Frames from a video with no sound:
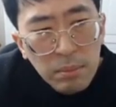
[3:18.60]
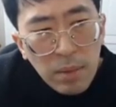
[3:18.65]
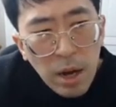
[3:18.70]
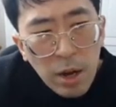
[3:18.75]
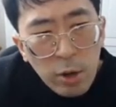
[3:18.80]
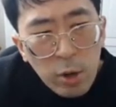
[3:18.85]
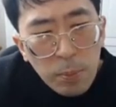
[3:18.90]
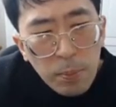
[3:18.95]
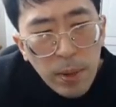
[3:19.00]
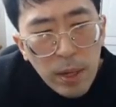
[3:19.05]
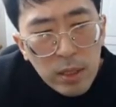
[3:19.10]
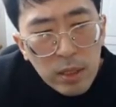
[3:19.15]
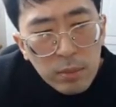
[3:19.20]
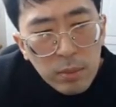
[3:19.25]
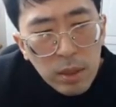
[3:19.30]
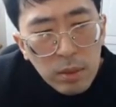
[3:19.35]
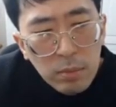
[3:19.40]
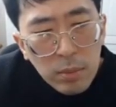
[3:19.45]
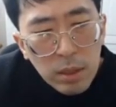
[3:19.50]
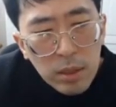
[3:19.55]
마로
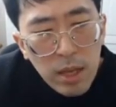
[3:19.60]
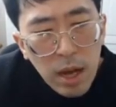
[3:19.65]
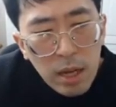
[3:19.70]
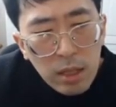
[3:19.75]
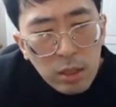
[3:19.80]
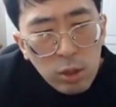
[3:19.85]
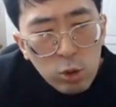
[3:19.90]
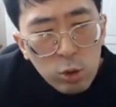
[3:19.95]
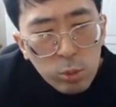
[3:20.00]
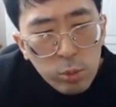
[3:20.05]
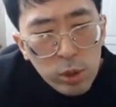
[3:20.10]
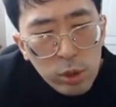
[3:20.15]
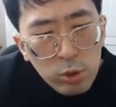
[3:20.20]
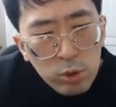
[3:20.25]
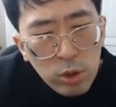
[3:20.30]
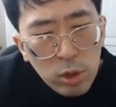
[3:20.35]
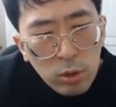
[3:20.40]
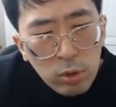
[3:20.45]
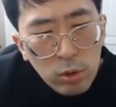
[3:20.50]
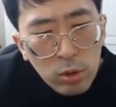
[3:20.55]
빠지면 뭐 양도 좀 칠
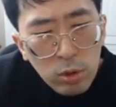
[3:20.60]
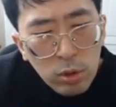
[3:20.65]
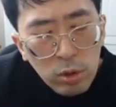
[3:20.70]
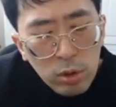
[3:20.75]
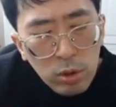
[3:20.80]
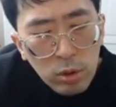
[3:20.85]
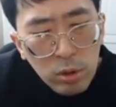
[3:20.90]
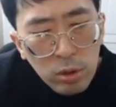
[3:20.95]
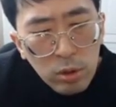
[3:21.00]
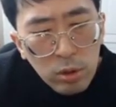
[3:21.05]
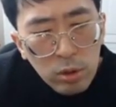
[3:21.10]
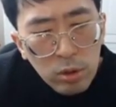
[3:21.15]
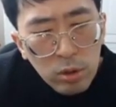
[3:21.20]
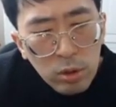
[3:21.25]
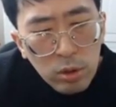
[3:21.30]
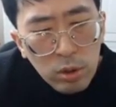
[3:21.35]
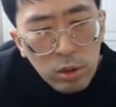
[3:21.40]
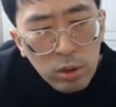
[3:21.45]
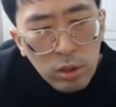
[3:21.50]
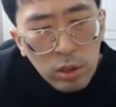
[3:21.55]
수도 있고
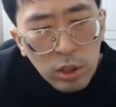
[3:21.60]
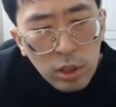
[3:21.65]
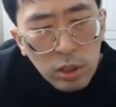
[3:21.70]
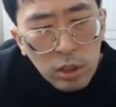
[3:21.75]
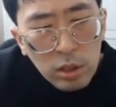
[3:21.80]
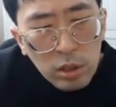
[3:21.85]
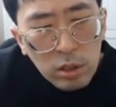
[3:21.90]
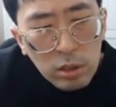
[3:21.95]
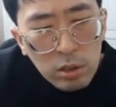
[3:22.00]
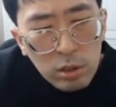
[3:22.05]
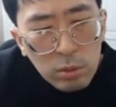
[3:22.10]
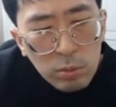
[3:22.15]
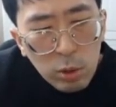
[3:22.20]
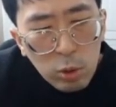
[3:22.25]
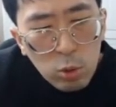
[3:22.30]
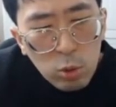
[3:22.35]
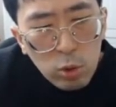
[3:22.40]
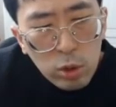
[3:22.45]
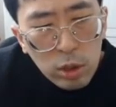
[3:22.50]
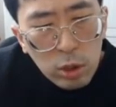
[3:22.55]

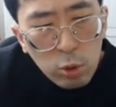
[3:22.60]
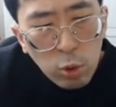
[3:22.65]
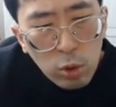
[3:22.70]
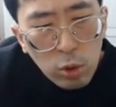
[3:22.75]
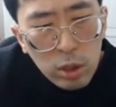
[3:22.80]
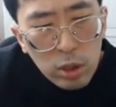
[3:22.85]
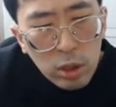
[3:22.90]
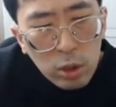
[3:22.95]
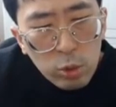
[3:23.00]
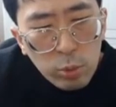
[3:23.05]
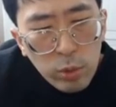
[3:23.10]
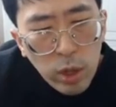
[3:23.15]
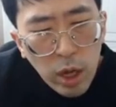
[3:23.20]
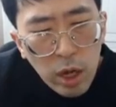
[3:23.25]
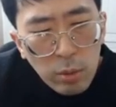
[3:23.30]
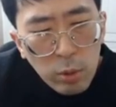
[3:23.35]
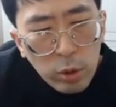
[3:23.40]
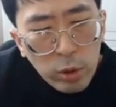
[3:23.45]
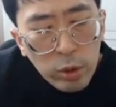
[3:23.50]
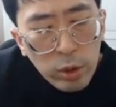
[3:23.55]
뭐 공을 이렇게 돌리는 게 좀
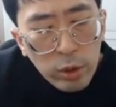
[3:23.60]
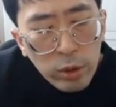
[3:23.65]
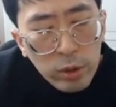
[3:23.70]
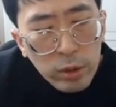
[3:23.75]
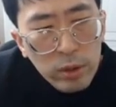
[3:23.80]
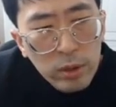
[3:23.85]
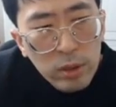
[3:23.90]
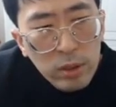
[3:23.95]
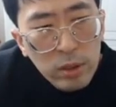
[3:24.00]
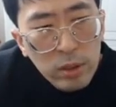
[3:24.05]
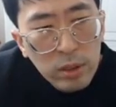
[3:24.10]
나아 보이고요.